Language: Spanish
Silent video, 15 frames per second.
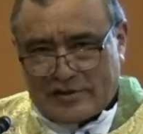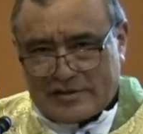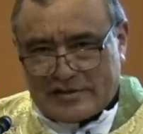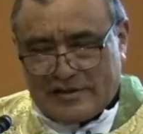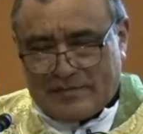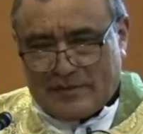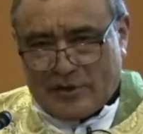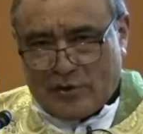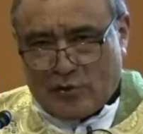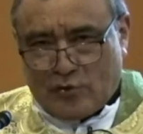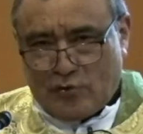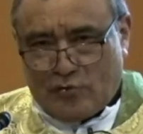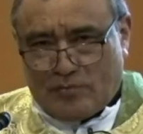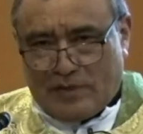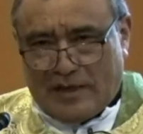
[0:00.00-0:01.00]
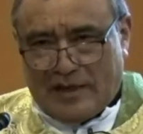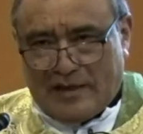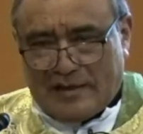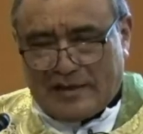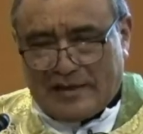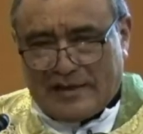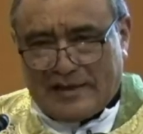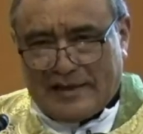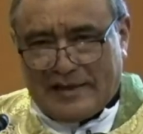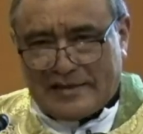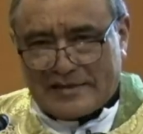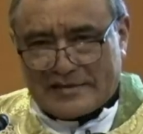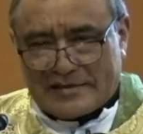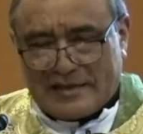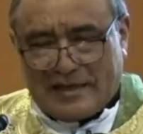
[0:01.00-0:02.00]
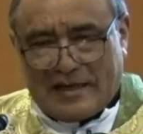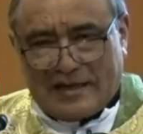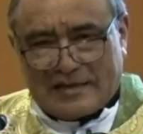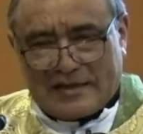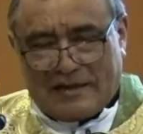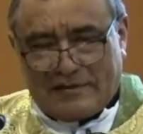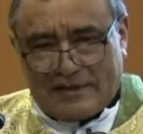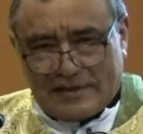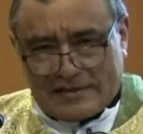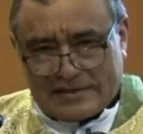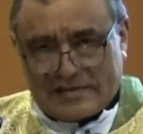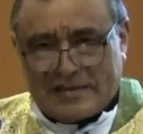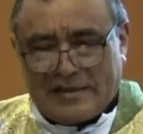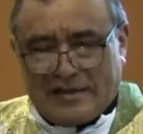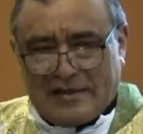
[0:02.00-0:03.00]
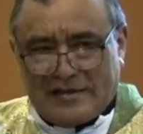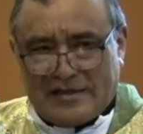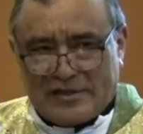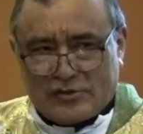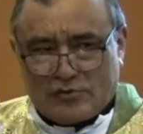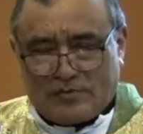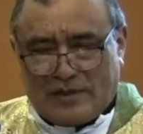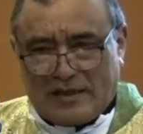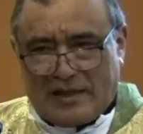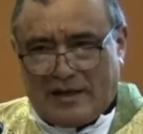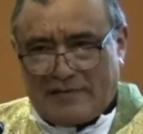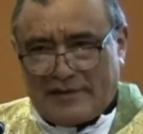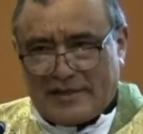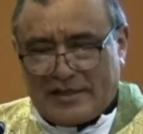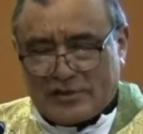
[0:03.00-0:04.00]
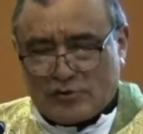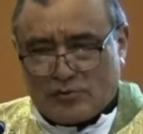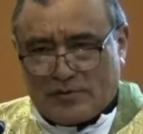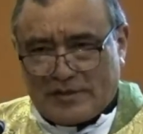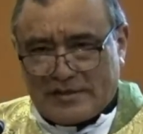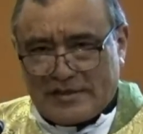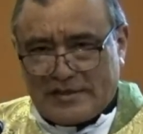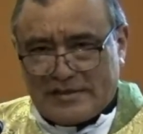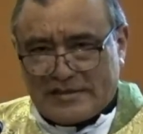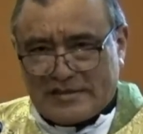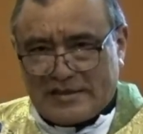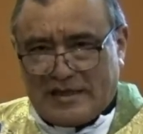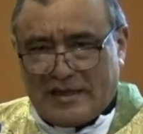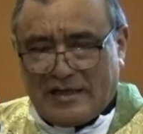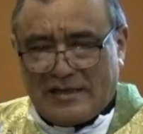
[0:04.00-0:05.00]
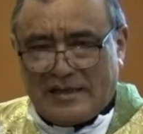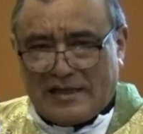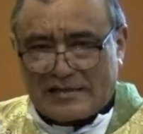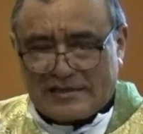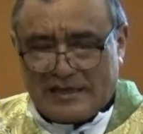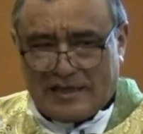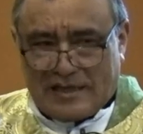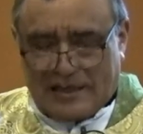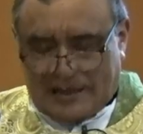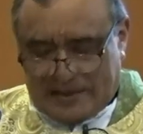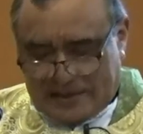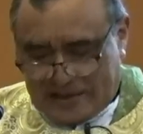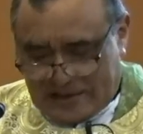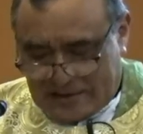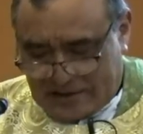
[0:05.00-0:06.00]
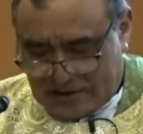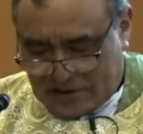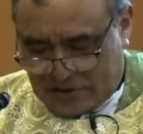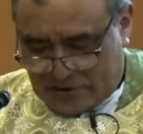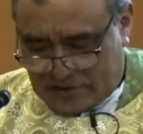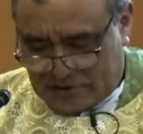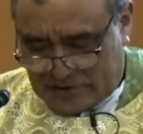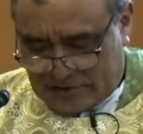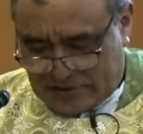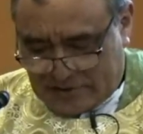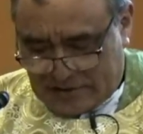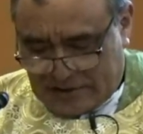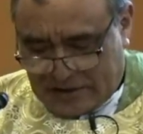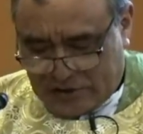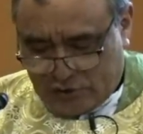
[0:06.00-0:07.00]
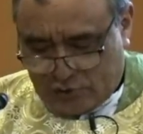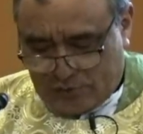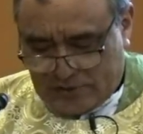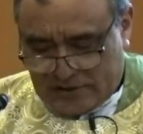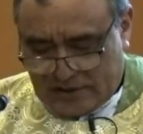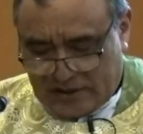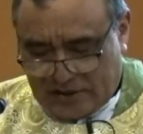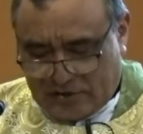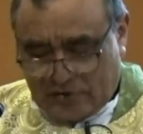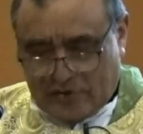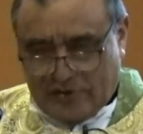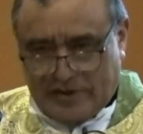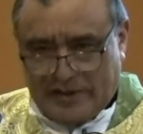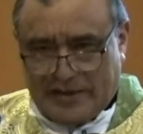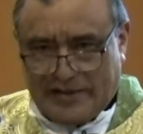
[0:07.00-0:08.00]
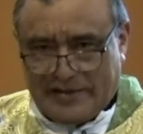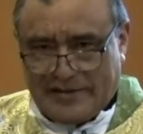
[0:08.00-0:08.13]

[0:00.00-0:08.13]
se preocupa es a través de su palabra y de su presencia la cercanía de Dios y su misericordia.